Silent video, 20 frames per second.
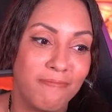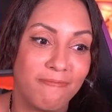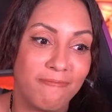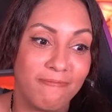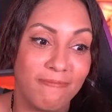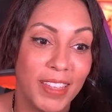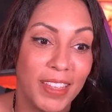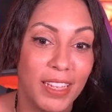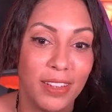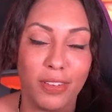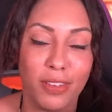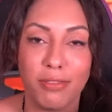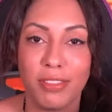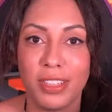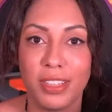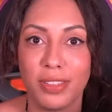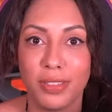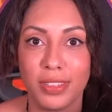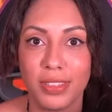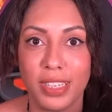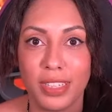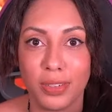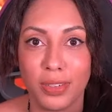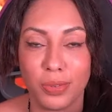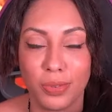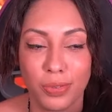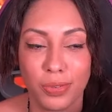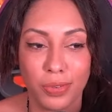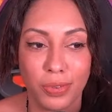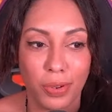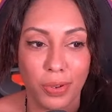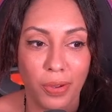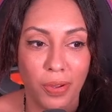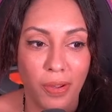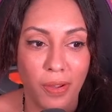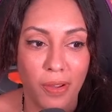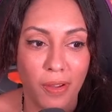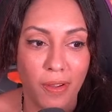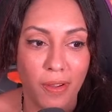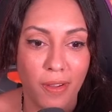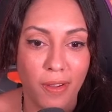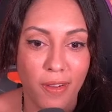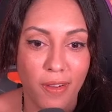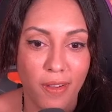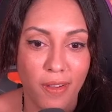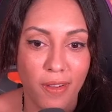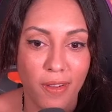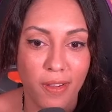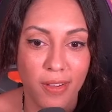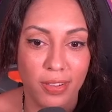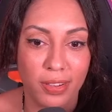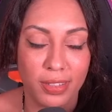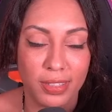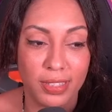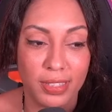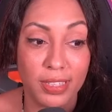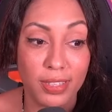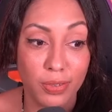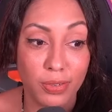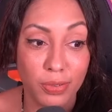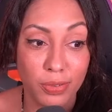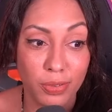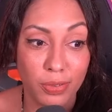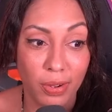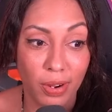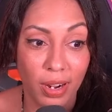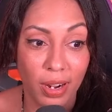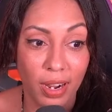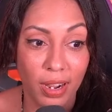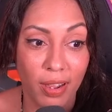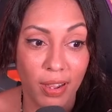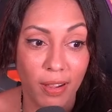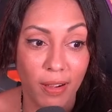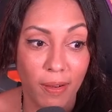Et non, en fait, non, ça se clôture, euh, ça se clôture là